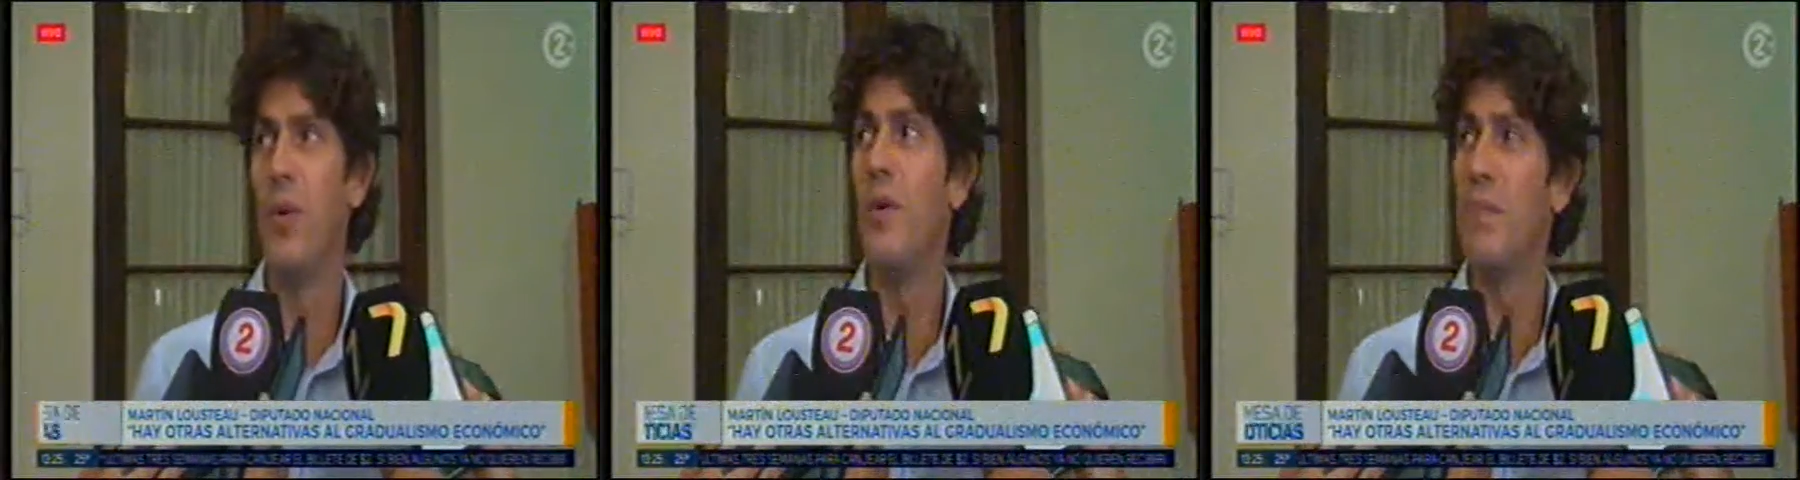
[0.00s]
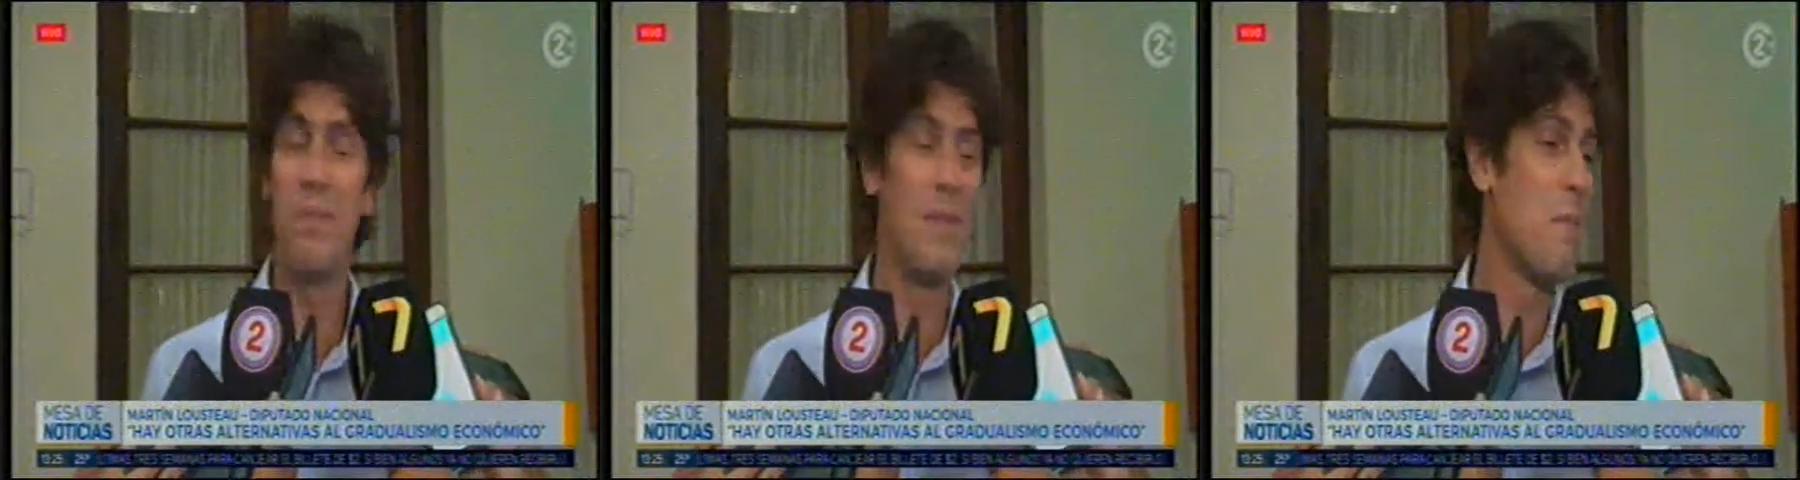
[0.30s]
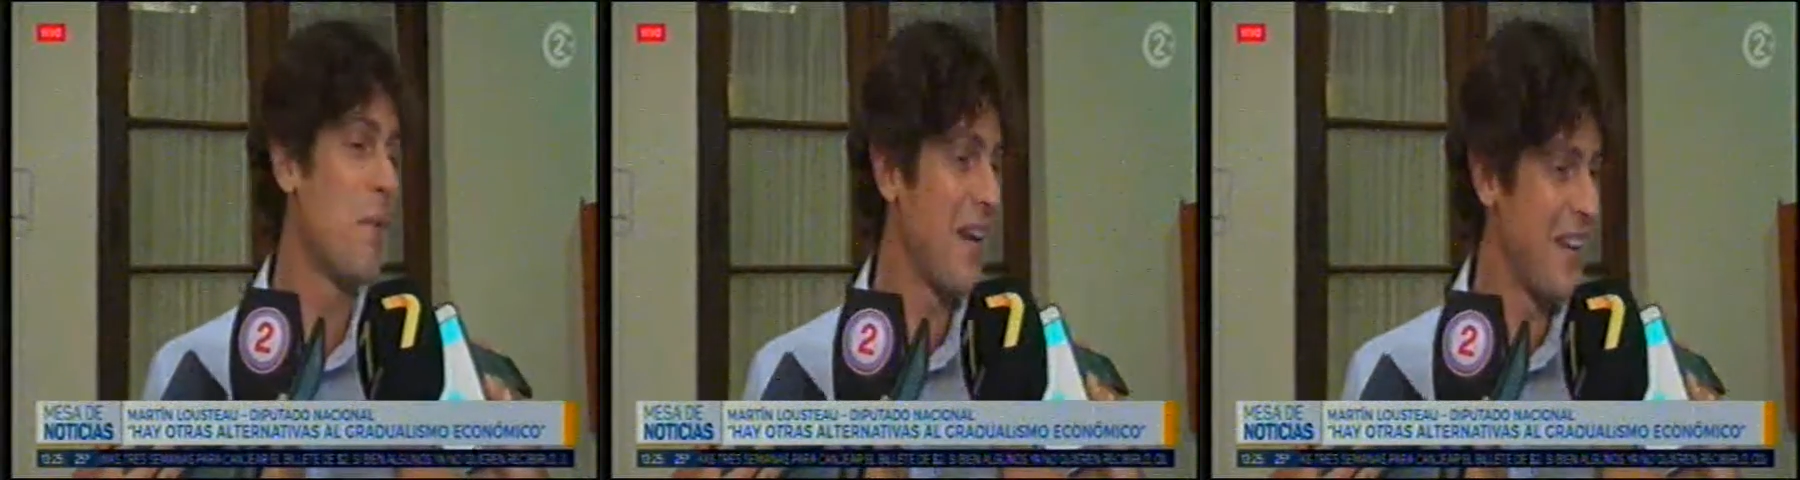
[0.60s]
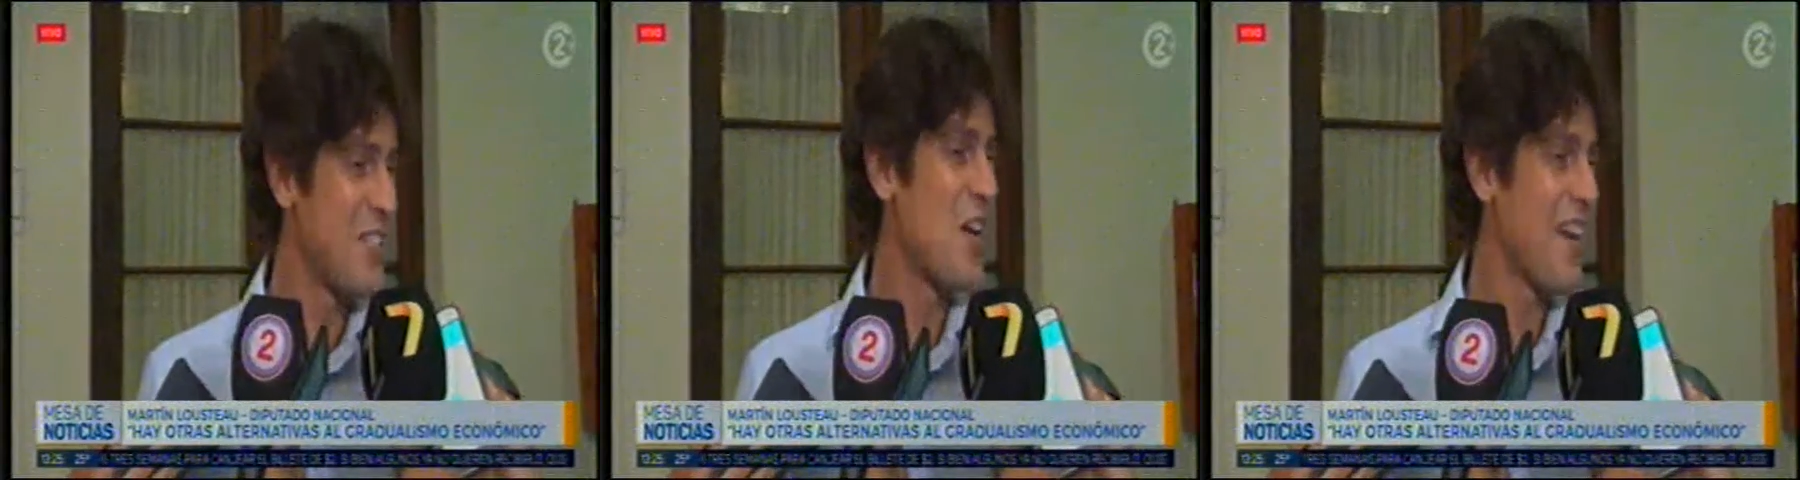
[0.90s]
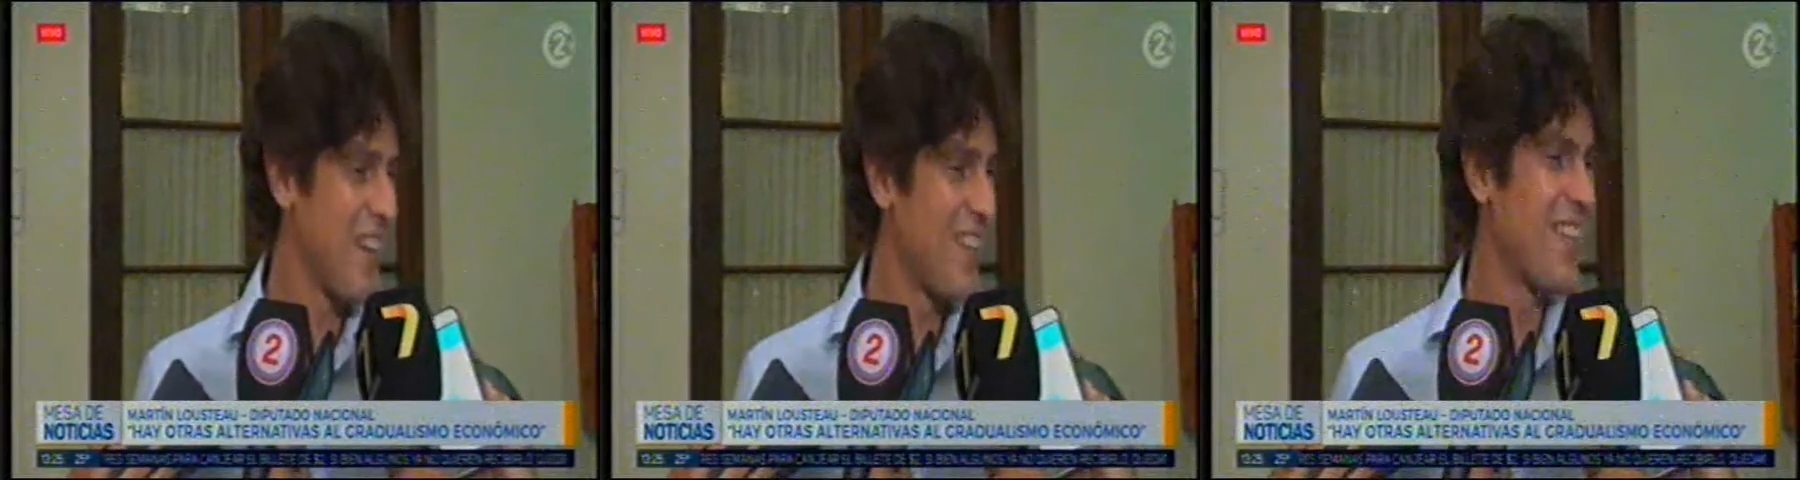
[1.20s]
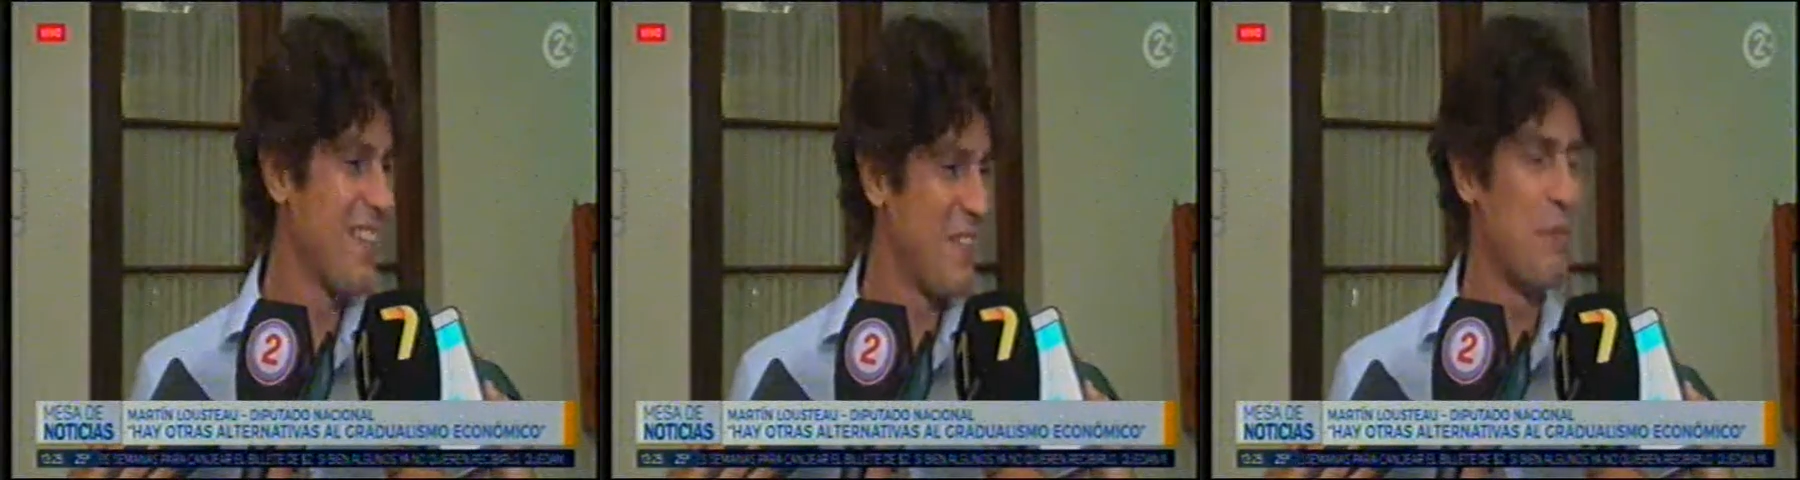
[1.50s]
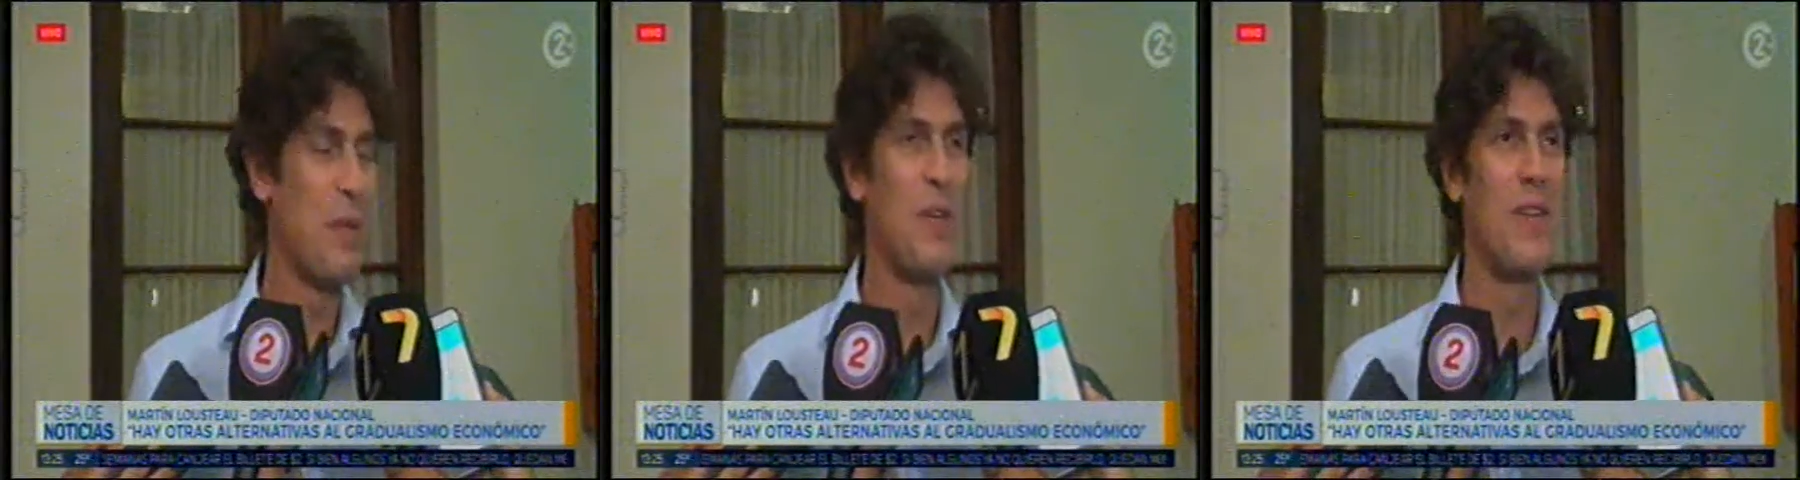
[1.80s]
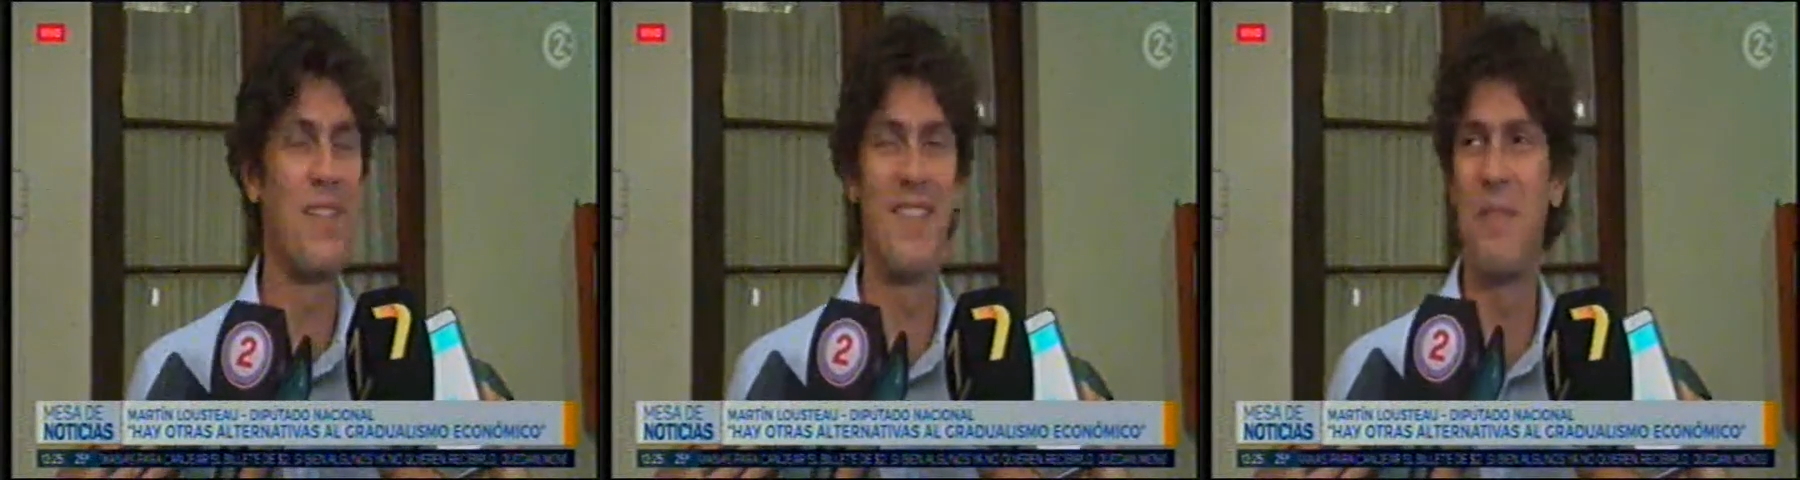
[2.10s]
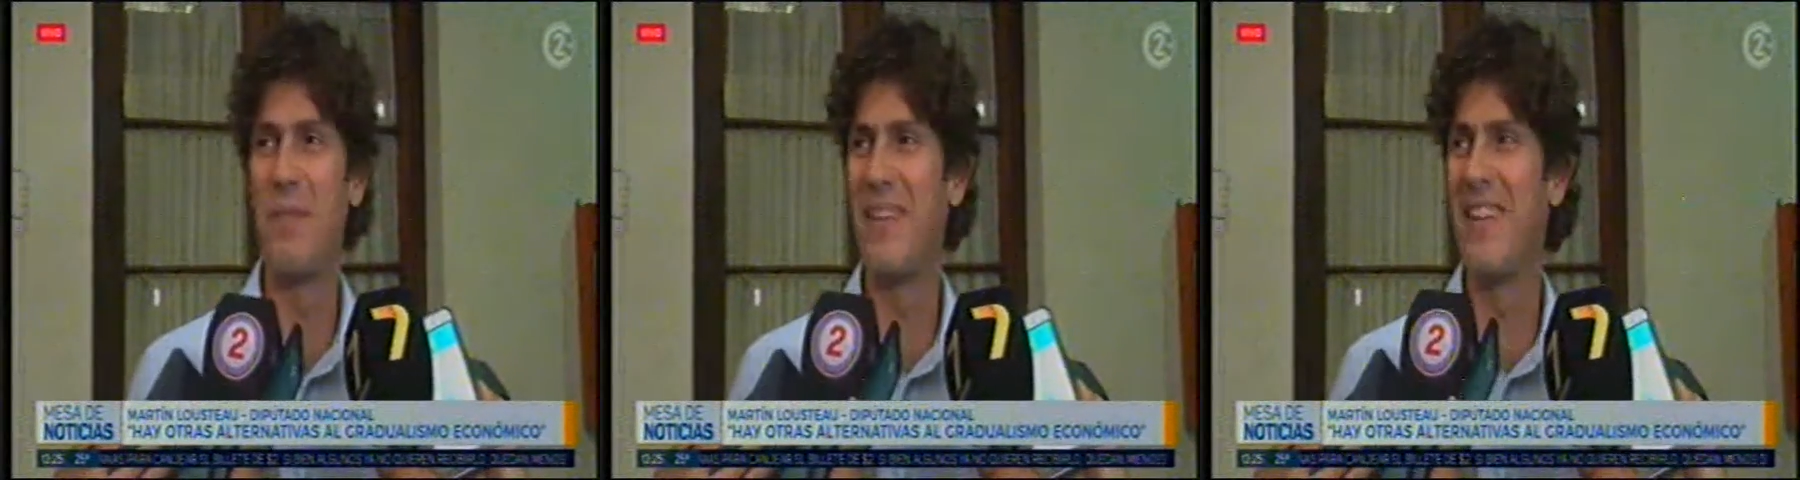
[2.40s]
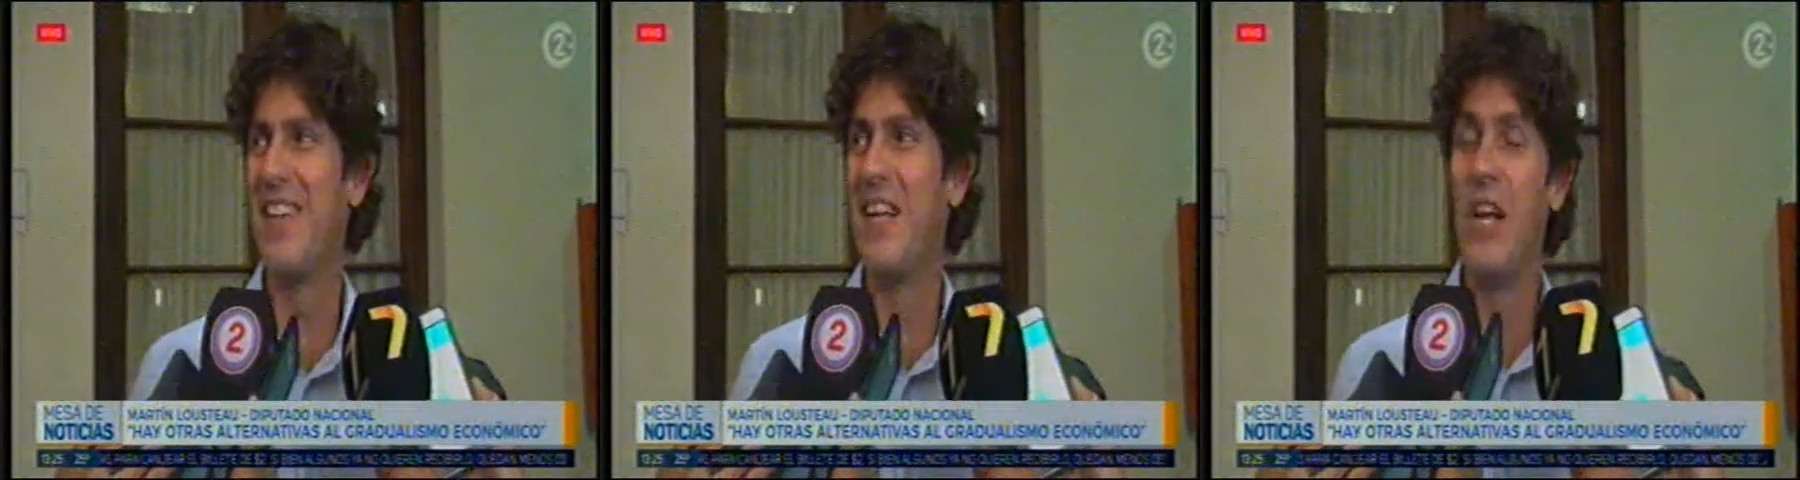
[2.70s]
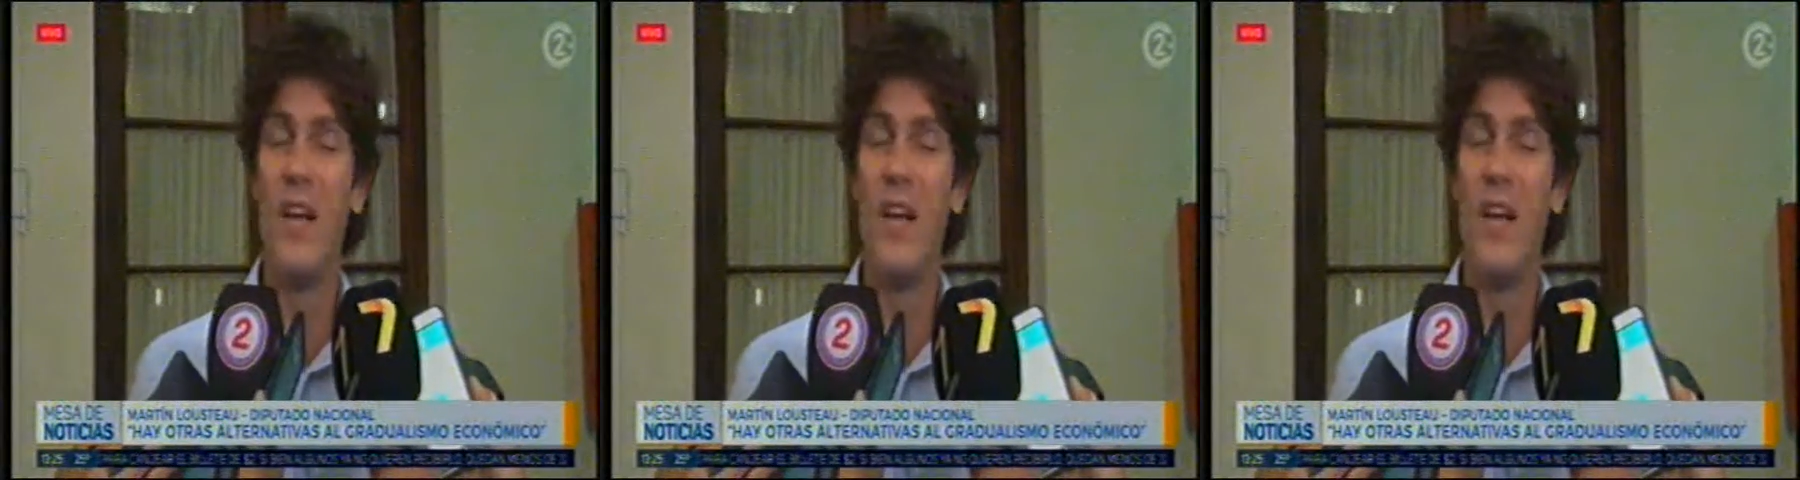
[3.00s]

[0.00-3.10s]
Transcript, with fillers: Oh, para la charla, pero... Eh,